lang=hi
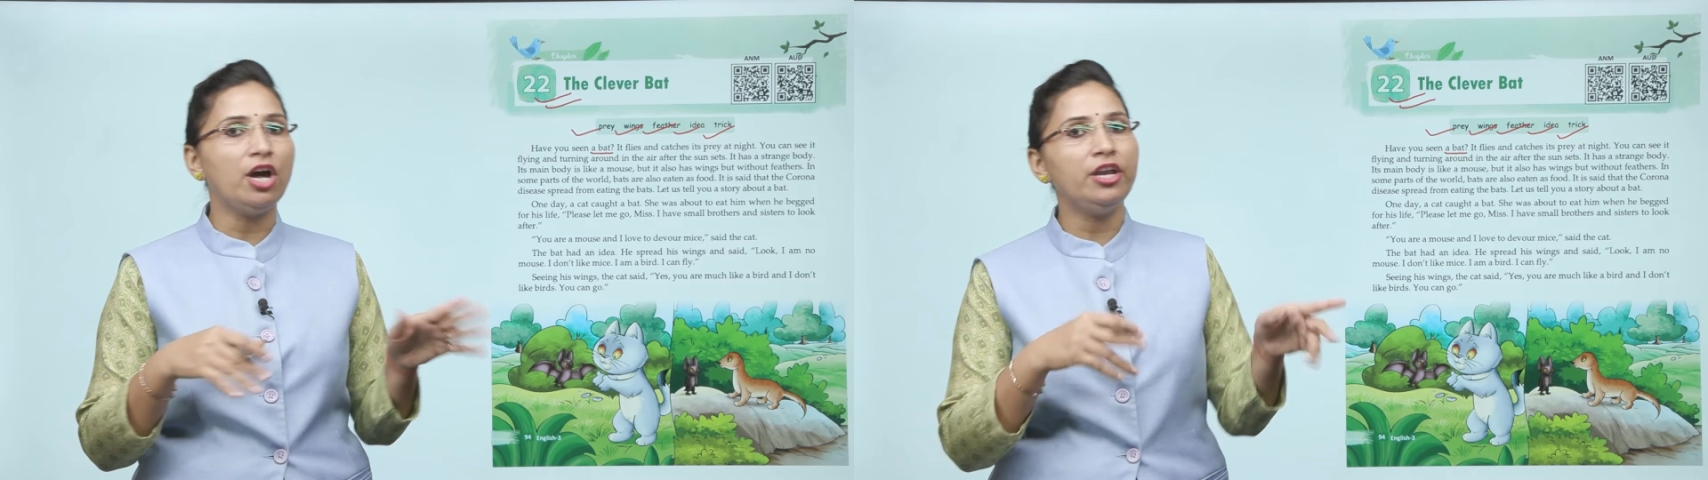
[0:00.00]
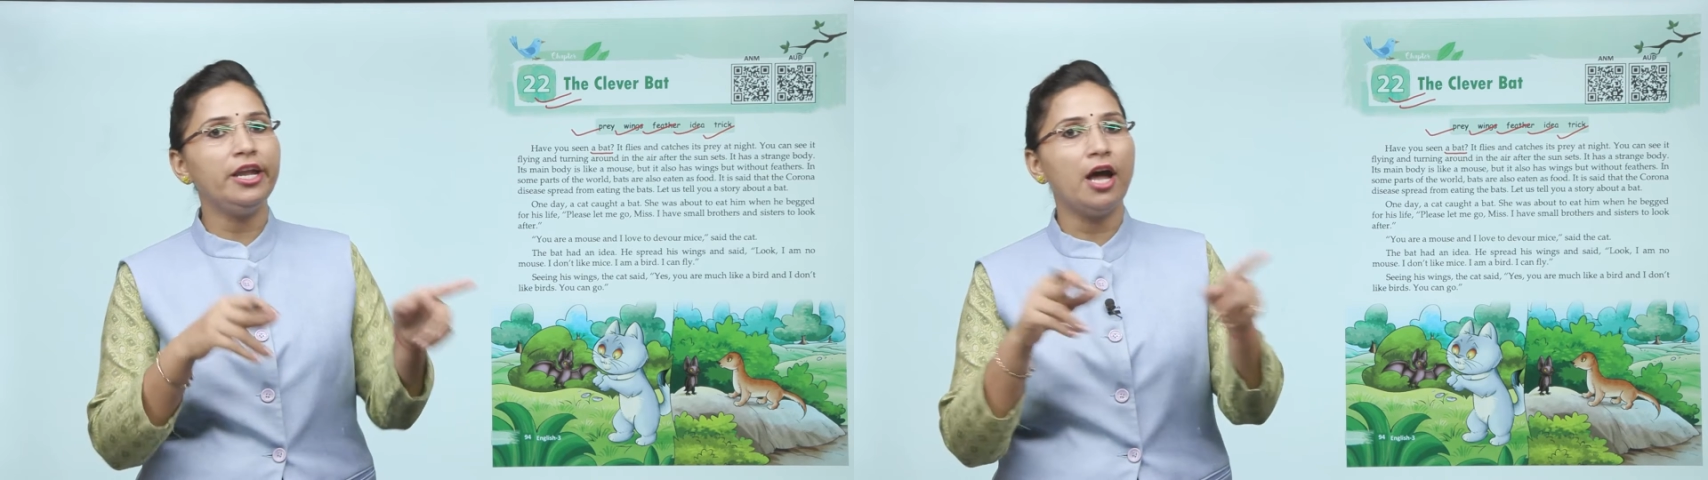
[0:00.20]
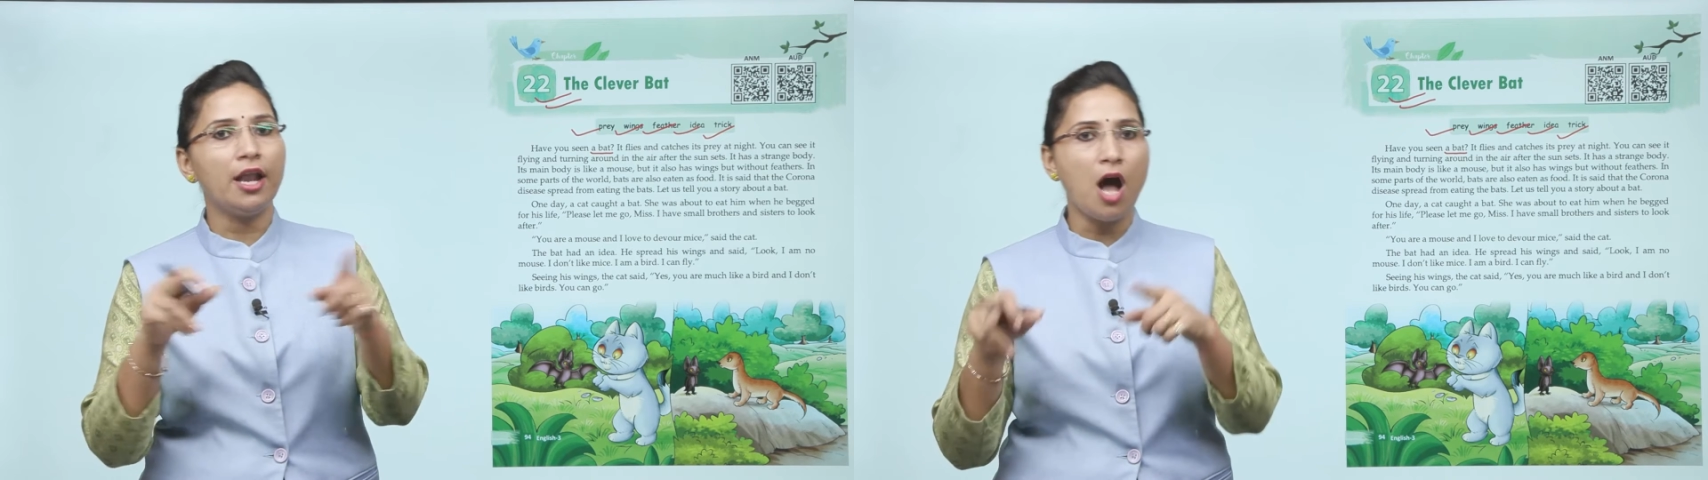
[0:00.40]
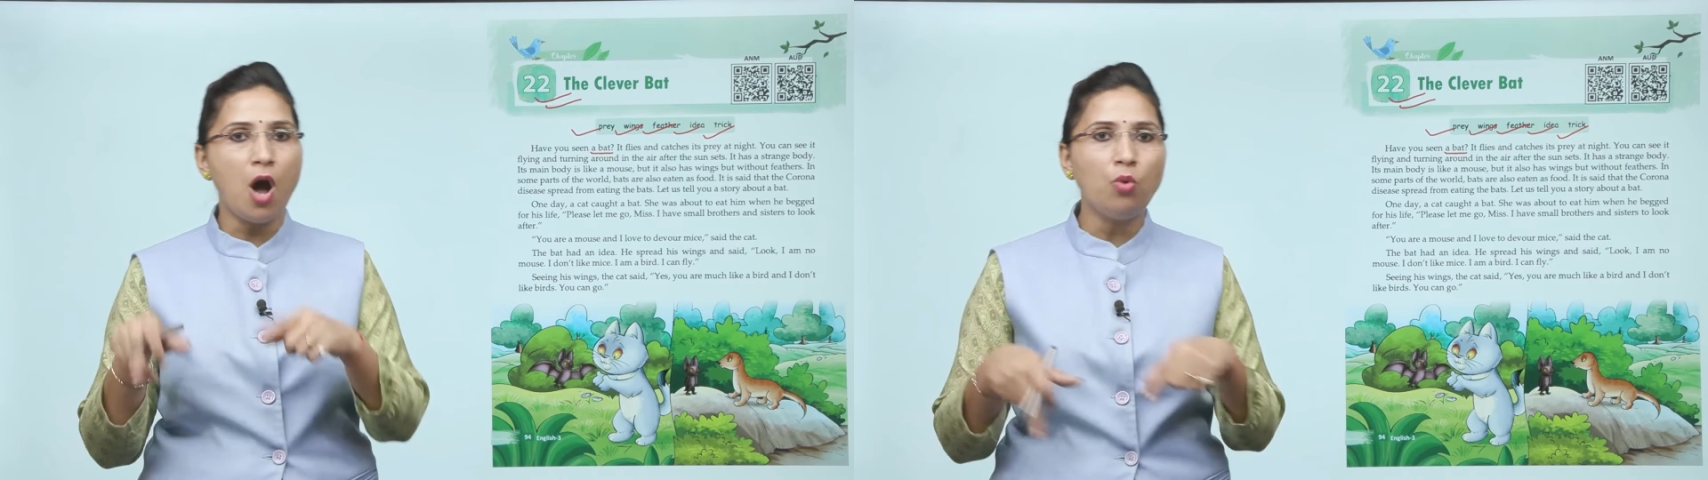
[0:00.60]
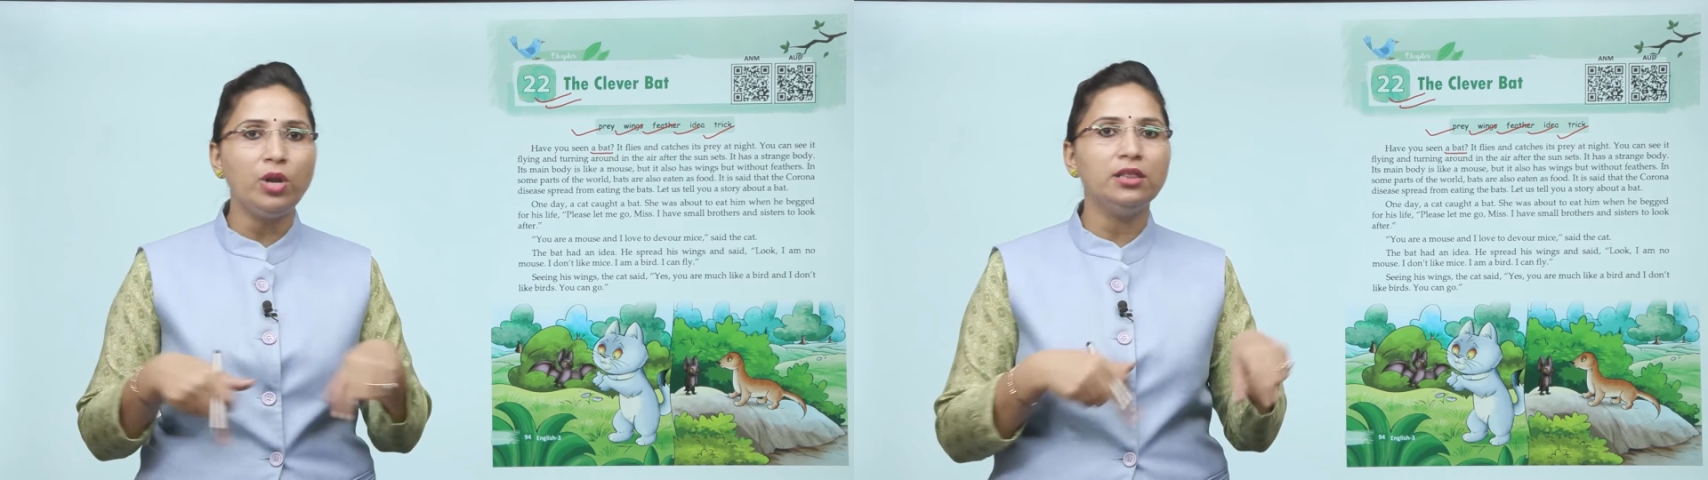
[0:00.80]
टर्निंग
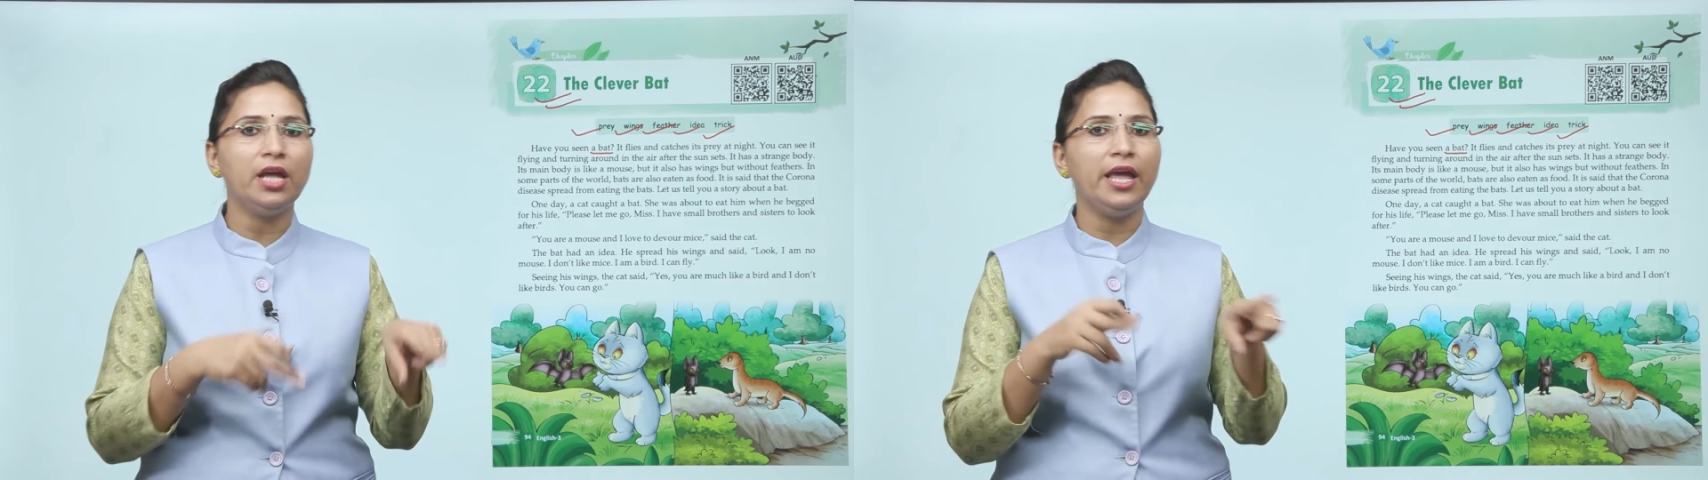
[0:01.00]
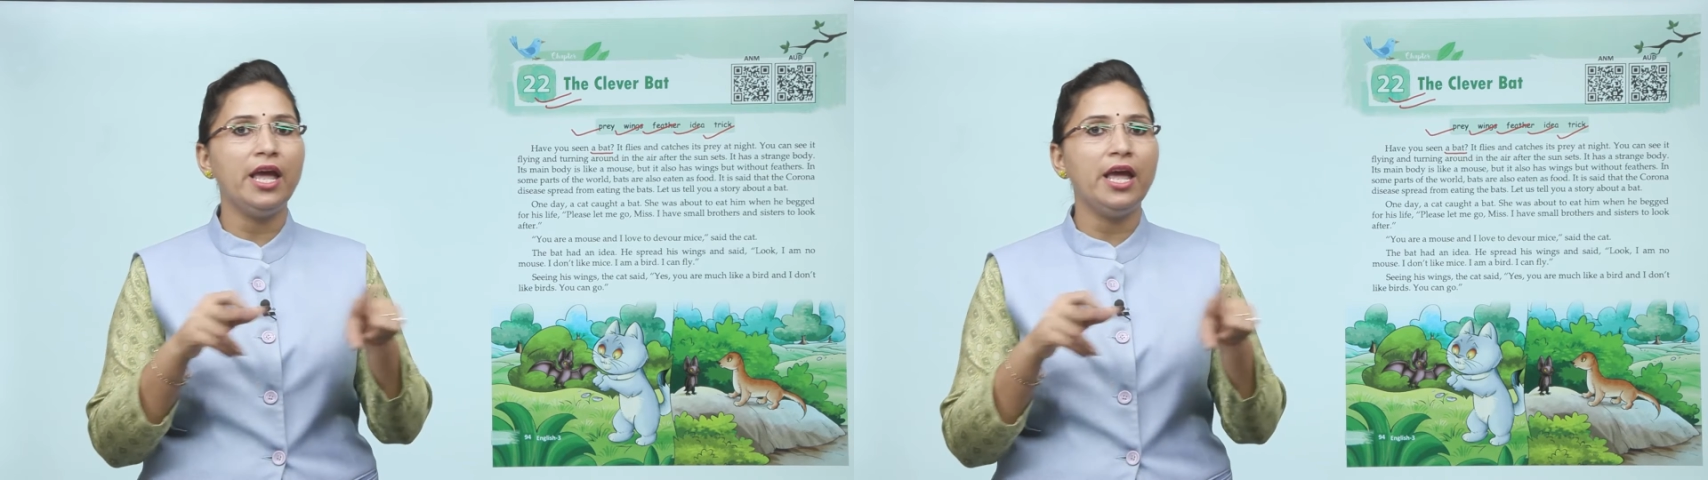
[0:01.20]
अराउंड इन द